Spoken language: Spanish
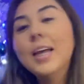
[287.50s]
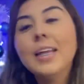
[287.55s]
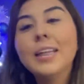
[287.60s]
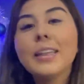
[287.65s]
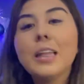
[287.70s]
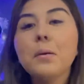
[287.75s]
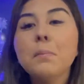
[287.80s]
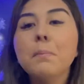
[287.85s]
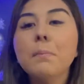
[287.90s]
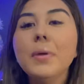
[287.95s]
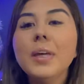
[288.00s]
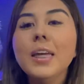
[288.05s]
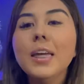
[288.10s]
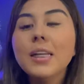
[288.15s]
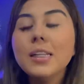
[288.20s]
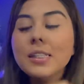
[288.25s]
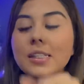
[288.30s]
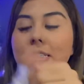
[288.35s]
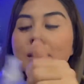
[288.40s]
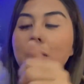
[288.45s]

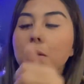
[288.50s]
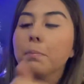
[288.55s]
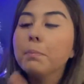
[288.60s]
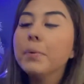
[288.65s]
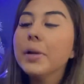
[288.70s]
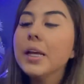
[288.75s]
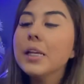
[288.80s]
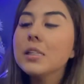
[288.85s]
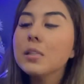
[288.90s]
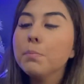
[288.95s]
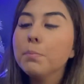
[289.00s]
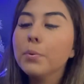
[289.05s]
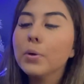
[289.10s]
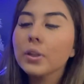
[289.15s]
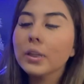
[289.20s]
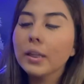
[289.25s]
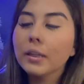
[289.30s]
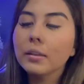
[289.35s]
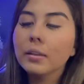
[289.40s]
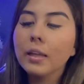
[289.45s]
También siempre es
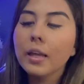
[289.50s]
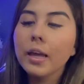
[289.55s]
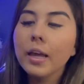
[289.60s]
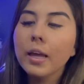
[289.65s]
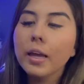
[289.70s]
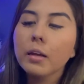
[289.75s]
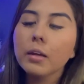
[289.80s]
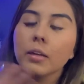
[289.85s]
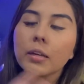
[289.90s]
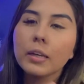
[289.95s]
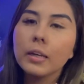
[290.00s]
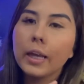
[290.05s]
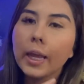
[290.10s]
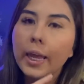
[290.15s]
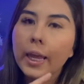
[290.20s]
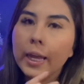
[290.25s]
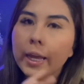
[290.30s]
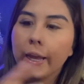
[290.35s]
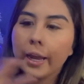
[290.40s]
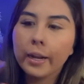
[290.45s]
importante
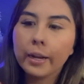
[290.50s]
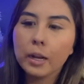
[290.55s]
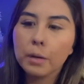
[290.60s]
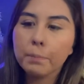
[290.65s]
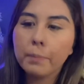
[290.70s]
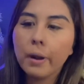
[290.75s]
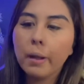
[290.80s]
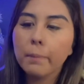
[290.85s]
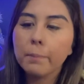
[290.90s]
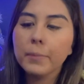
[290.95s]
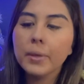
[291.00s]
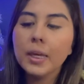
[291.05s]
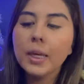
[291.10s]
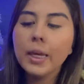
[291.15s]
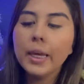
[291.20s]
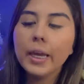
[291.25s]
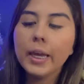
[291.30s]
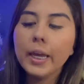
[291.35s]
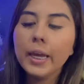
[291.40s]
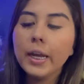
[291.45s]
eh, cargar para
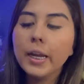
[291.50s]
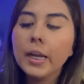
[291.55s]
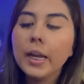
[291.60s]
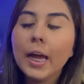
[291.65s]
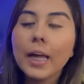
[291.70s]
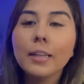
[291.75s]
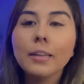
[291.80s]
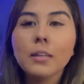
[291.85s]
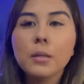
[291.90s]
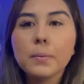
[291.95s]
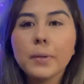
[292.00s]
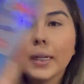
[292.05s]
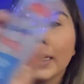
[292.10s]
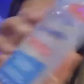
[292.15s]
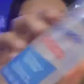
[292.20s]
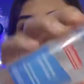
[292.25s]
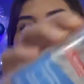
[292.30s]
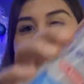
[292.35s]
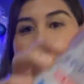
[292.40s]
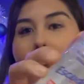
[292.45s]
mí el
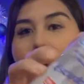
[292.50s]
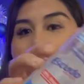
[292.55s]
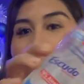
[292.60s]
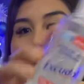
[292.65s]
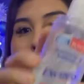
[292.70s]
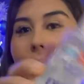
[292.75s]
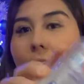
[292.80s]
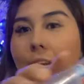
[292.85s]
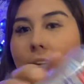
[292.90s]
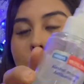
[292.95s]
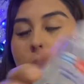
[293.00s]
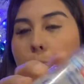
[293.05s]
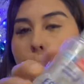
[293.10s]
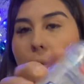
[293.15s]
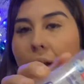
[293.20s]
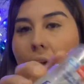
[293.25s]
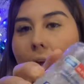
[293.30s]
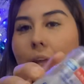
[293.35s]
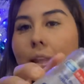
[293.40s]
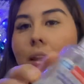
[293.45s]
antibacterial en
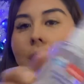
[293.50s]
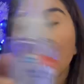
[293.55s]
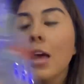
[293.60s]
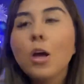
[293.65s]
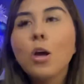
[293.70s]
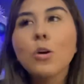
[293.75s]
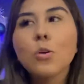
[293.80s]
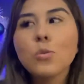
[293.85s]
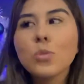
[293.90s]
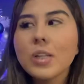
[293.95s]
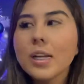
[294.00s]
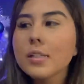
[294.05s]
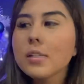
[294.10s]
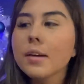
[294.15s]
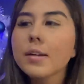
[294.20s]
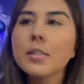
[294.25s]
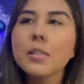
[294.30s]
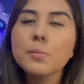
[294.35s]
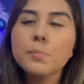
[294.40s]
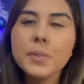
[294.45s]
spray. Ustedes
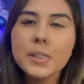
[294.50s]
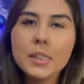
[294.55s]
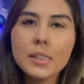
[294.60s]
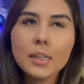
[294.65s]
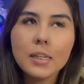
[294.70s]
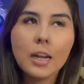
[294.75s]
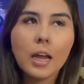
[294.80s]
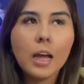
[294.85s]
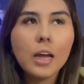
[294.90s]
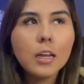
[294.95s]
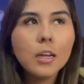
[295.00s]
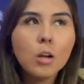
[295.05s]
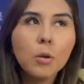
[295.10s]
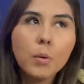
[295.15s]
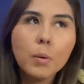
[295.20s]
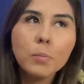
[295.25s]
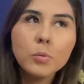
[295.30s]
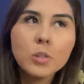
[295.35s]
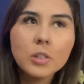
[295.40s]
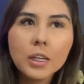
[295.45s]
a veces me dicen, ay, no
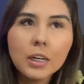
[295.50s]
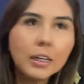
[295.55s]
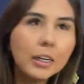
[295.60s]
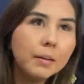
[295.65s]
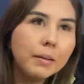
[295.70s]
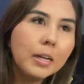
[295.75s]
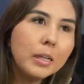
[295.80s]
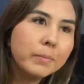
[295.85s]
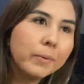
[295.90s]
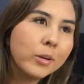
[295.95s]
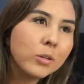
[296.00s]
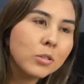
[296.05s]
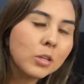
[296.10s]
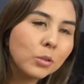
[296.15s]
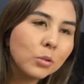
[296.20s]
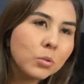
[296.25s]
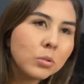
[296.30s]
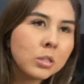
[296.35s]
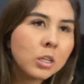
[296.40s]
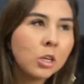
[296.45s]
vemos que le lave las manos
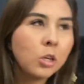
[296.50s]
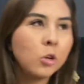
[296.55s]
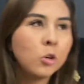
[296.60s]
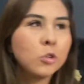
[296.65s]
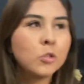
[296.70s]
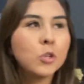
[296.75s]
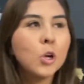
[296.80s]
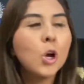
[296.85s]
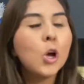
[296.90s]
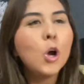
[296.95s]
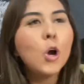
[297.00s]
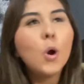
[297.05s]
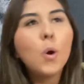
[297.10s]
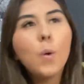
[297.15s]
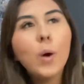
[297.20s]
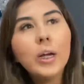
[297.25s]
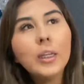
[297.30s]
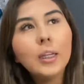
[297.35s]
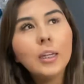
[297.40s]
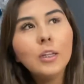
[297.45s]
a tus niños.
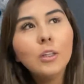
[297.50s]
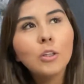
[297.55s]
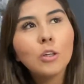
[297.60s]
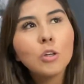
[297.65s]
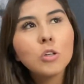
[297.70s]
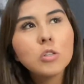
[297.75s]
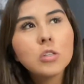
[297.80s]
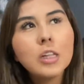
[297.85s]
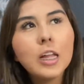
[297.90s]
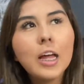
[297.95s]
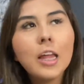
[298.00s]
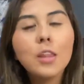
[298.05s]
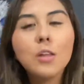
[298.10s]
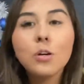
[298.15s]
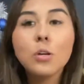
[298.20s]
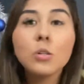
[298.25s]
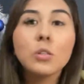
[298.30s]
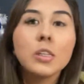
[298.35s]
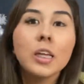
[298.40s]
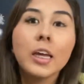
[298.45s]
O andan en todos
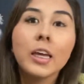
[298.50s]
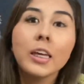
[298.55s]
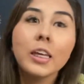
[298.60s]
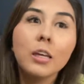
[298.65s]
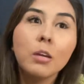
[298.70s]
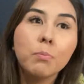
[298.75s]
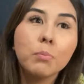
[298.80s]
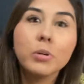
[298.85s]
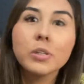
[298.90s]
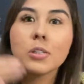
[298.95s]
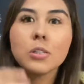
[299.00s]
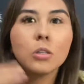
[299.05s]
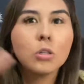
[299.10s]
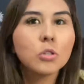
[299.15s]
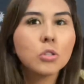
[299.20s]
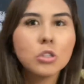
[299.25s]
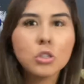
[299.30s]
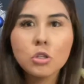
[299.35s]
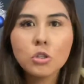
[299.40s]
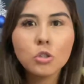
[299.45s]
lados y pues
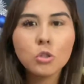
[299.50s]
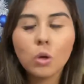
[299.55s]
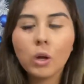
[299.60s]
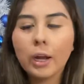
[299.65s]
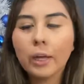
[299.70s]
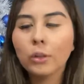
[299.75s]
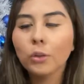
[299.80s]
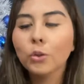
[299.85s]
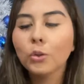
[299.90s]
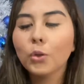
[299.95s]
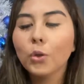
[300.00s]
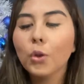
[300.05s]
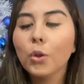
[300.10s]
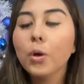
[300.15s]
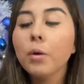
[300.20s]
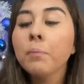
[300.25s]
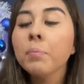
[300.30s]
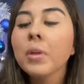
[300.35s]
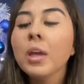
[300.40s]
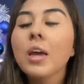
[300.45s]
los niños tocando
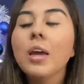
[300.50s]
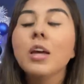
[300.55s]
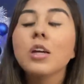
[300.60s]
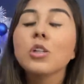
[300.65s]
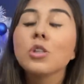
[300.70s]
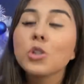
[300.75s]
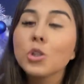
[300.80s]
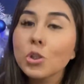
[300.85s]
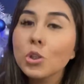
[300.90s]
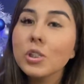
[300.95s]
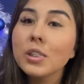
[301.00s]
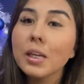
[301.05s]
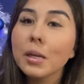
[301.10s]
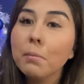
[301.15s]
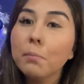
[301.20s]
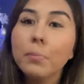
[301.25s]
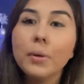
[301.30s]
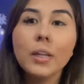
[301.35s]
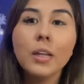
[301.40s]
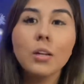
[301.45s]
todo. Yo
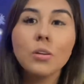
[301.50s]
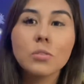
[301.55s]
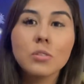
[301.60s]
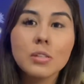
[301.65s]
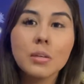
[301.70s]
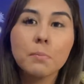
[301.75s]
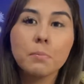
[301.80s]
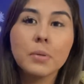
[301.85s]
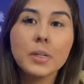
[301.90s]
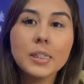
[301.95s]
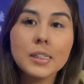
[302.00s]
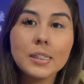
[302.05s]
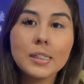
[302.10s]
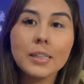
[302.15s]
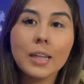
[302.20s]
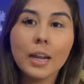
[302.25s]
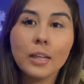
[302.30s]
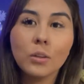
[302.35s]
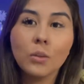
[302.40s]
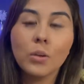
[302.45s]
siempre de los siempre
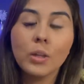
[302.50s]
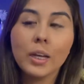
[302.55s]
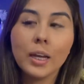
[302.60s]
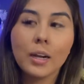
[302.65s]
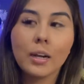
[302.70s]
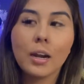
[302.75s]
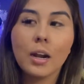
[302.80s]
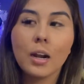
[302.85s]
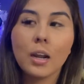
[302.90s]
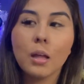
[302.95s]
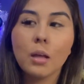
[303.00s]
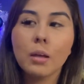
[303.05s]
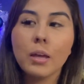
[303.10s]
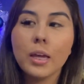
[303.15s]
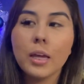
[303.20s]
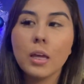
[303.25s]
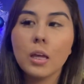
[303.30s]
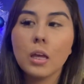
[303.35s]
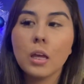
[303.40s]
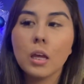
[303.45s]
trato de cargar
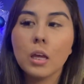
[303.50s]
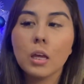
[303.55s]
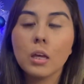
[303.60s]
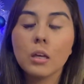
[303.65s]
eh,